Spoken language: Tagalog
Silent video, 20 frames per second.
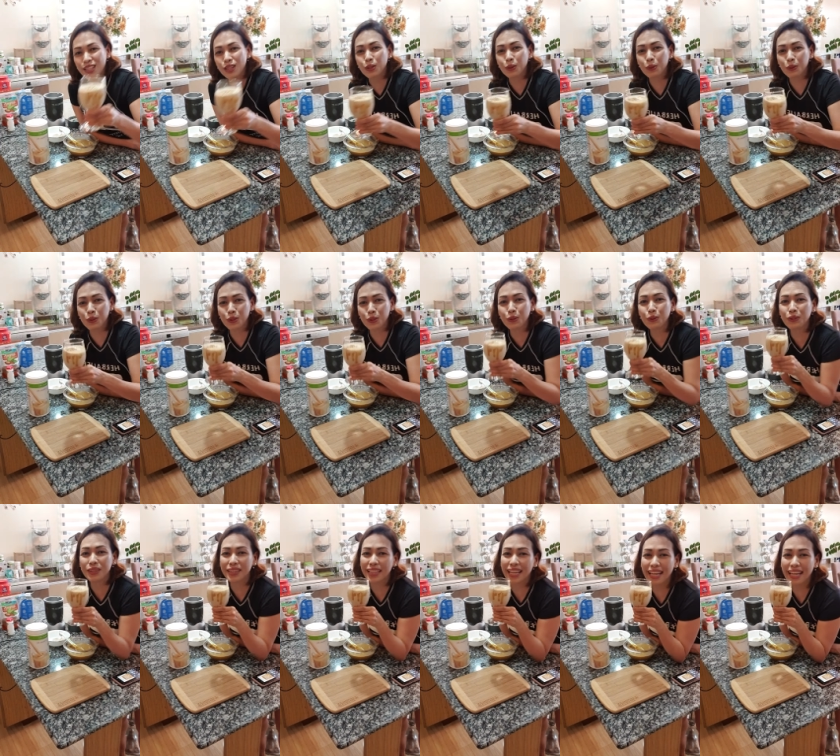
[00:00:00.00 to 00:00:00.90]
to
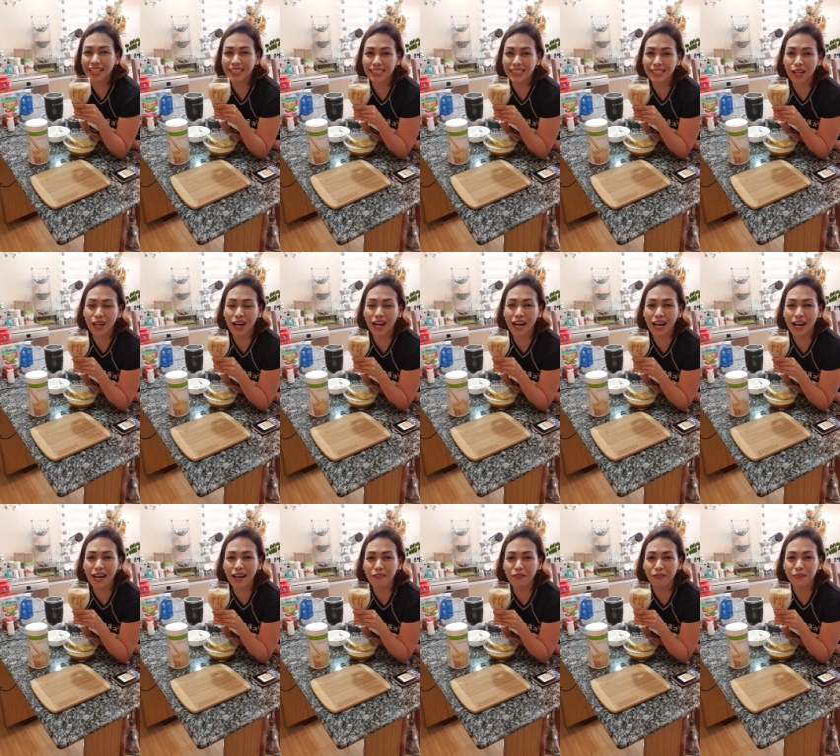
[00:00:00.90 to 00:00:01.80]
new taste
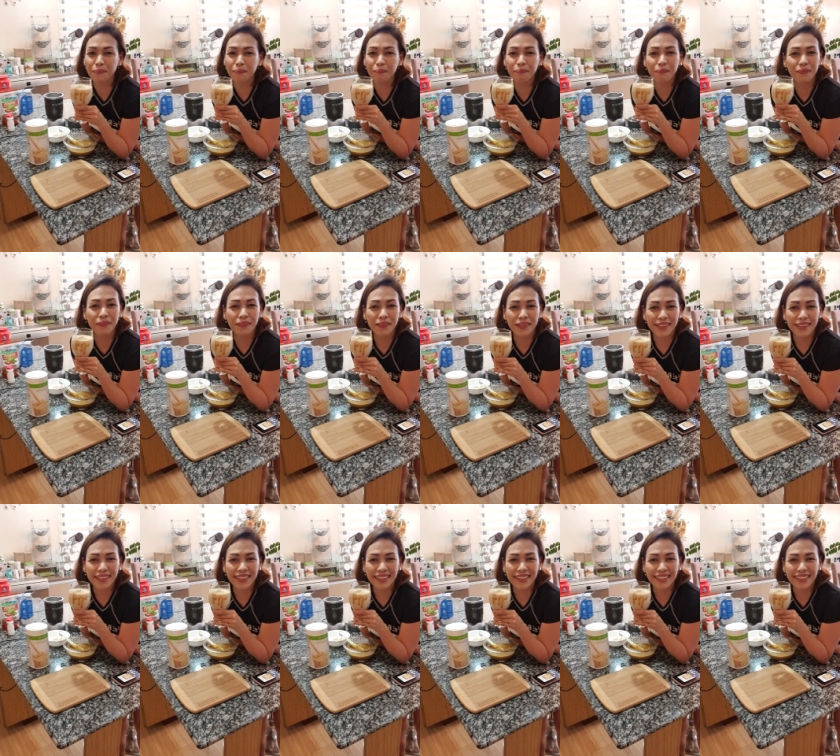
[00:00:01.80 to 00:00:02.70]
of
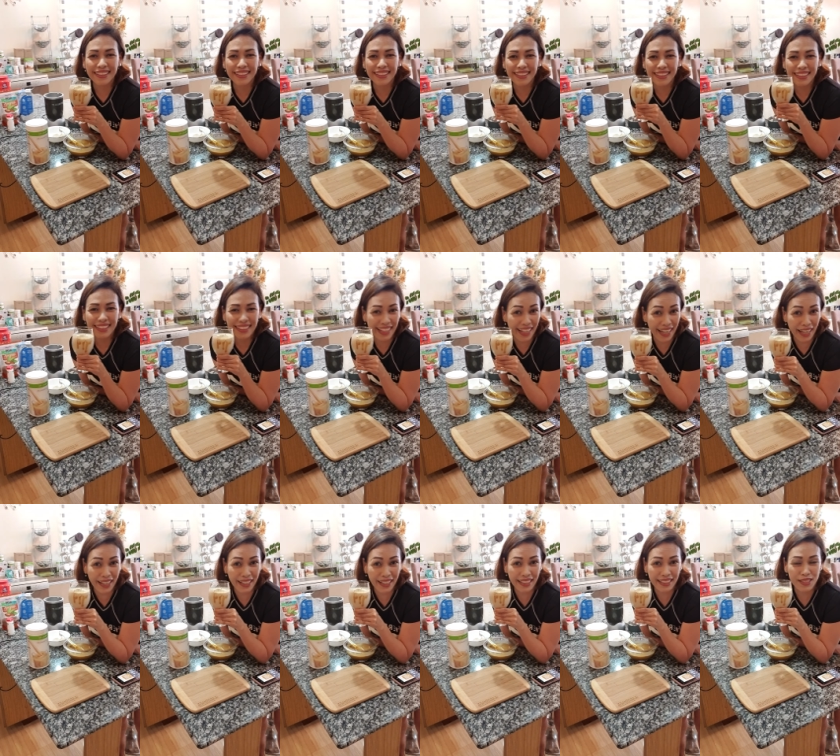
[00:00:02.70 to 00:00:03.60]

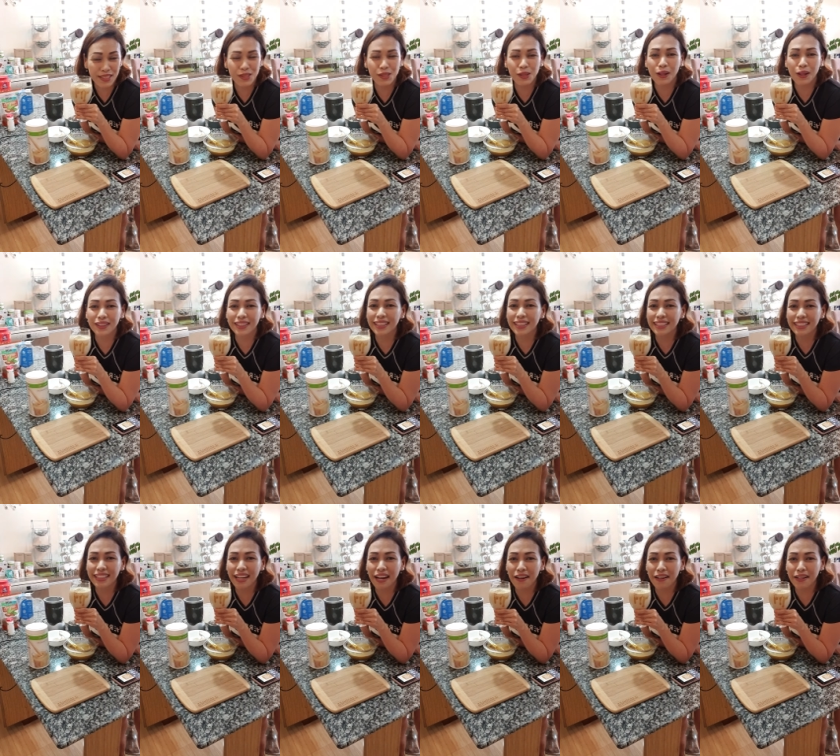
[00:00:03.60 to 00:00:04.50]
Okay?
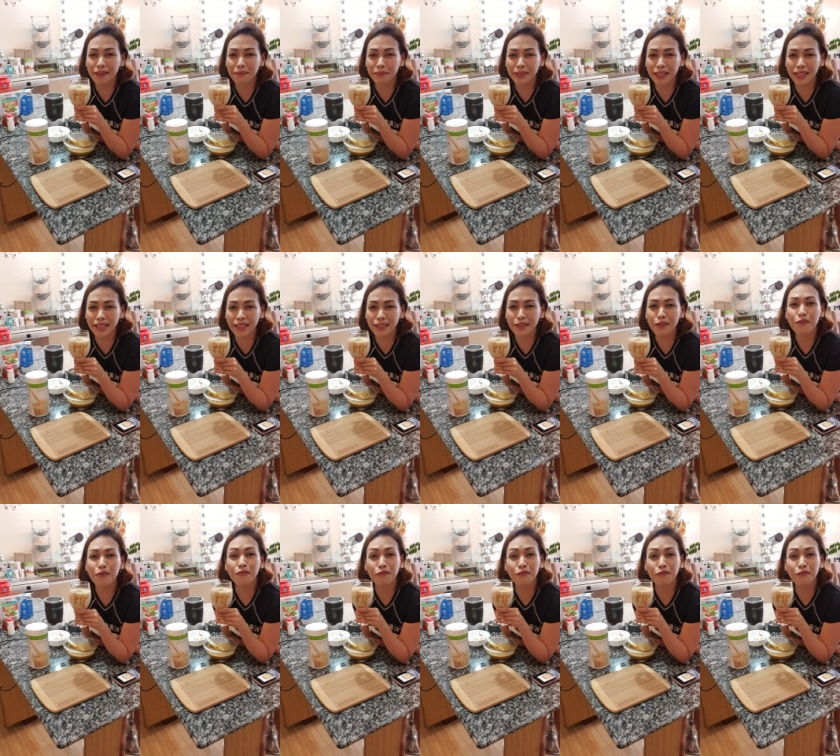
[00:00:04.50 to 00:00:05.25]
Salted caramel,